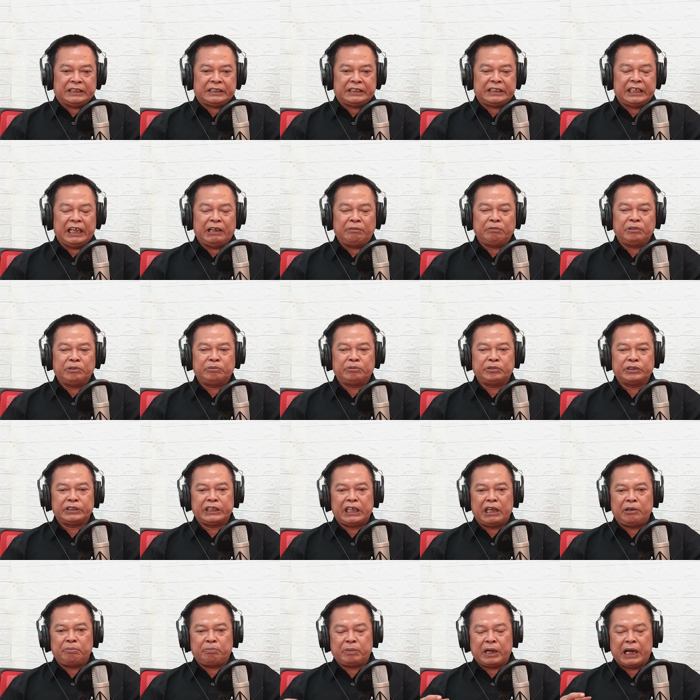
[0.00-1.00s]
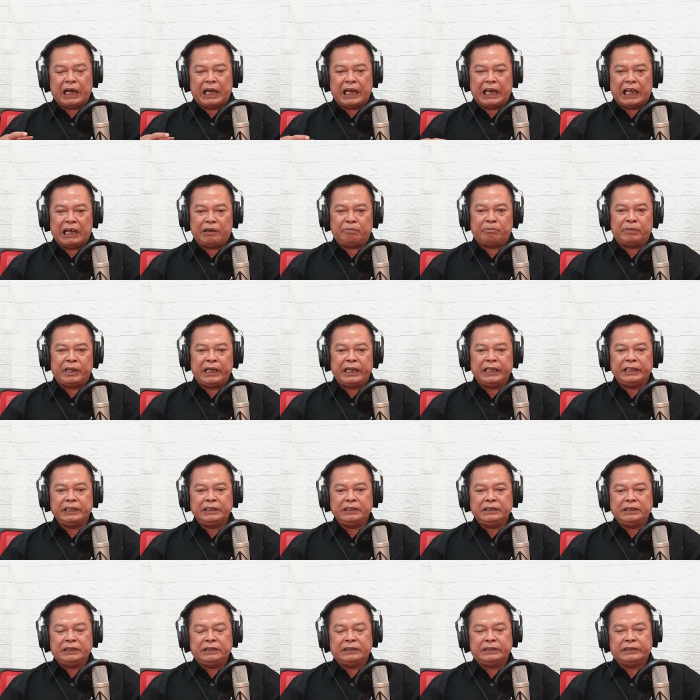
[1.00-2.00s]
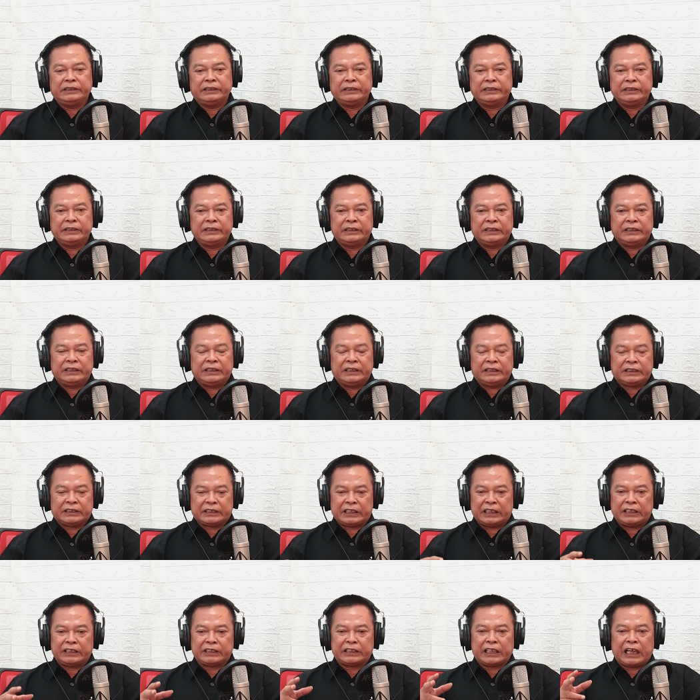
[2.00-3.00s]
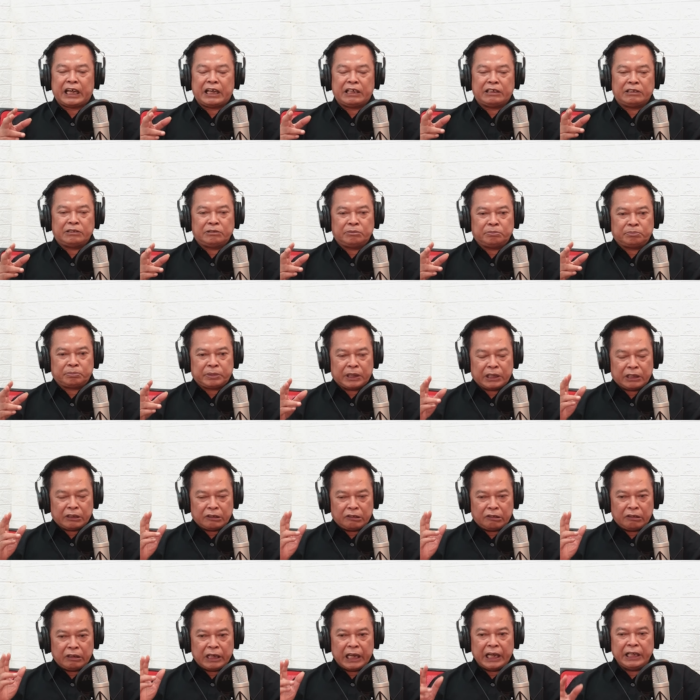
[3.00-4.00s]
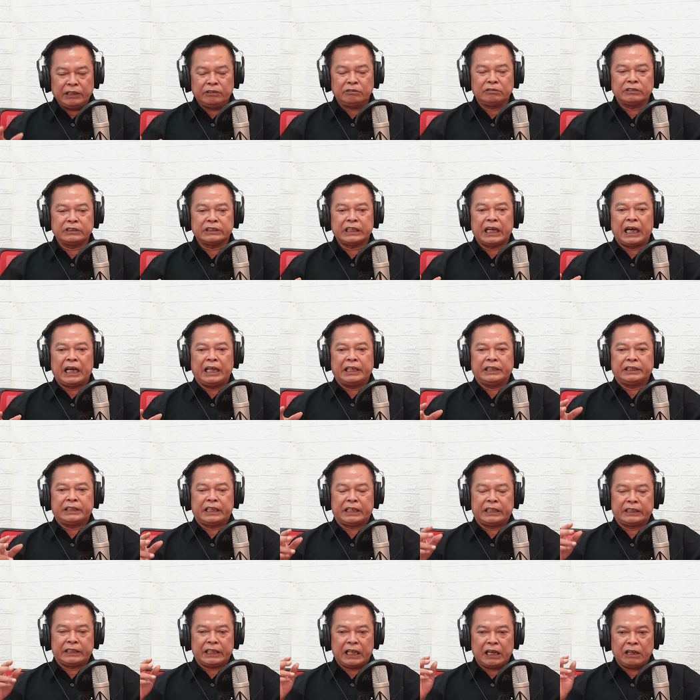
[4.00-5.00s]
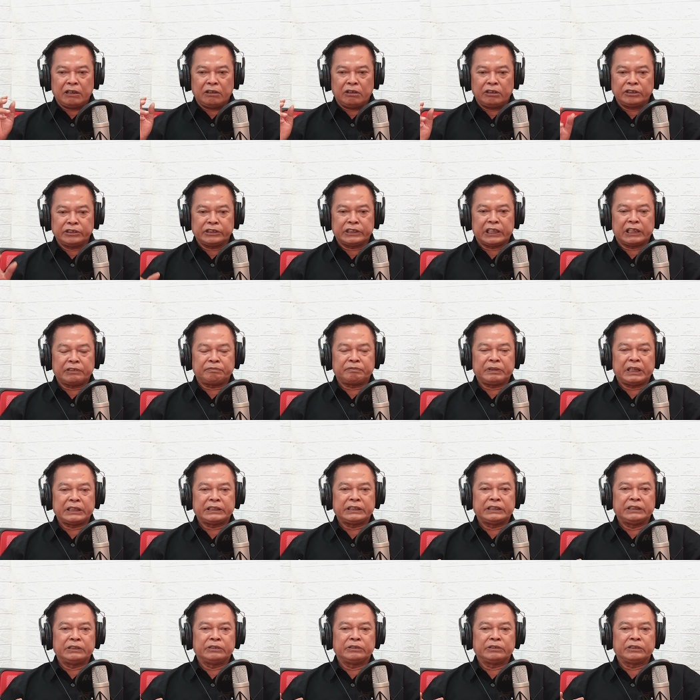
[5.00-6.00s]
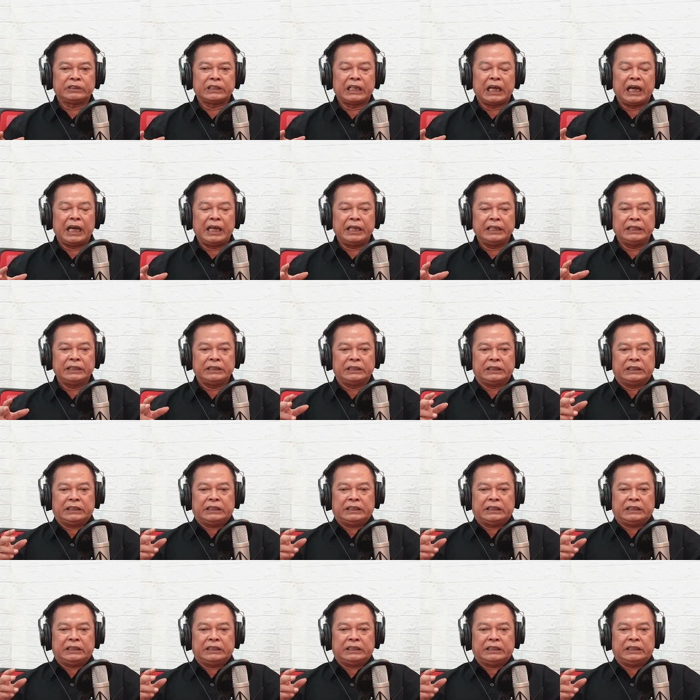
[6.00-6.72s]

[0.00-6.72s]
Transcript: dia mempunyai pengalaman tentang pengelolaan hutan, tentang konservasi hutan,